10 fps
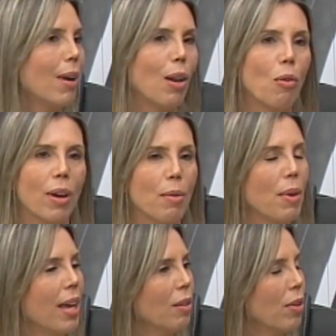
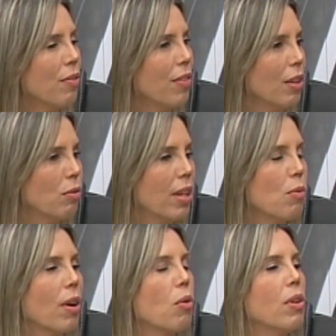Alongamento, enfim, tu
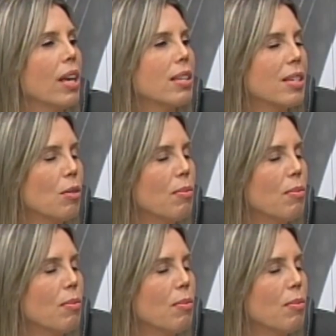tem uma conexão